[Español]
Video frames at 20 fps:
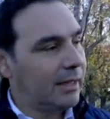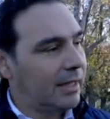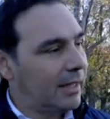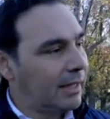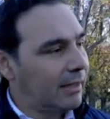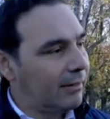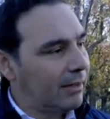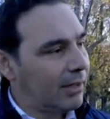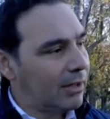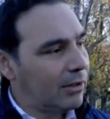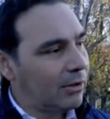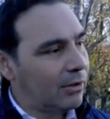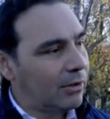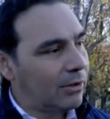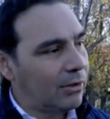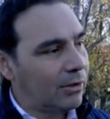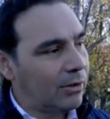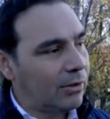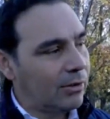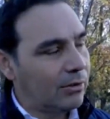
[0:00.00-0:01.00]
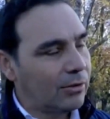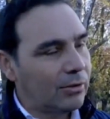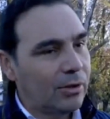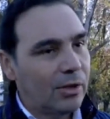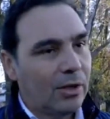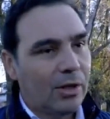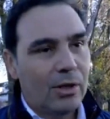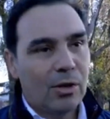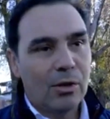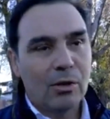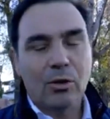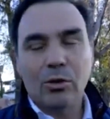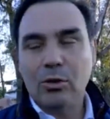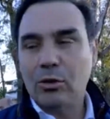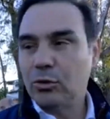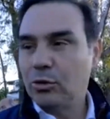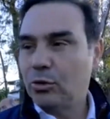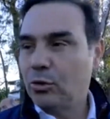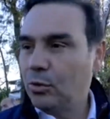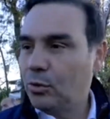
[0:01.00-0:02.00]
tiene que ver con,
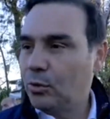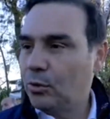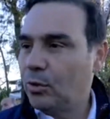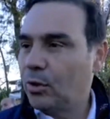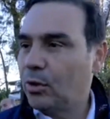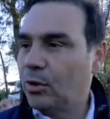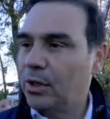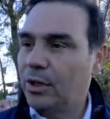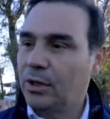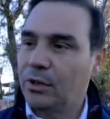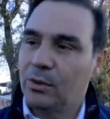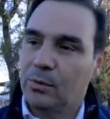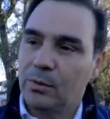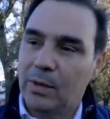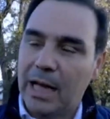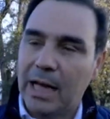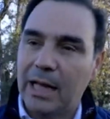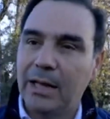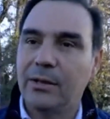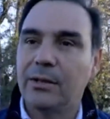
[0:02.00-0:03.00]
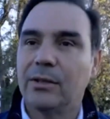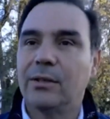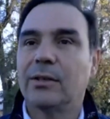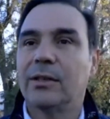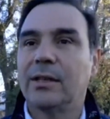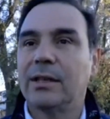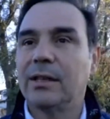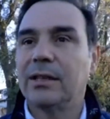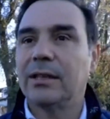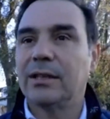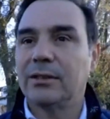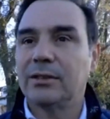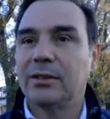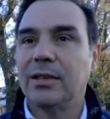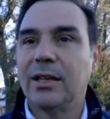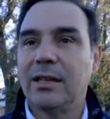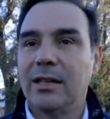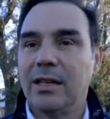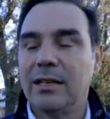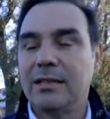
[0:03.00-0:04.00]
tubos, con entubados, que
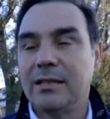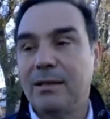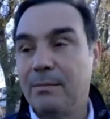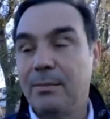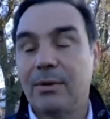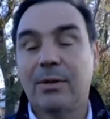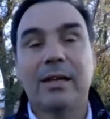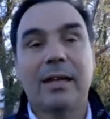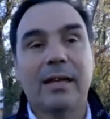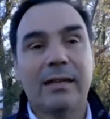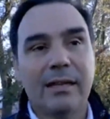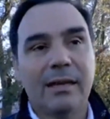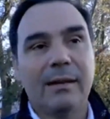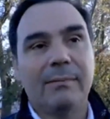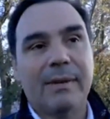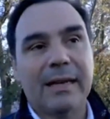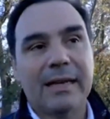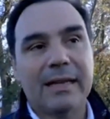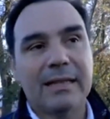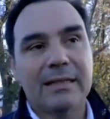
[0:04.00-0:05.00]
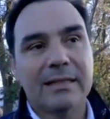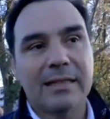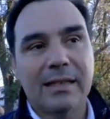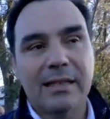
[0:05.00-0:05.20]
es, importante, aparte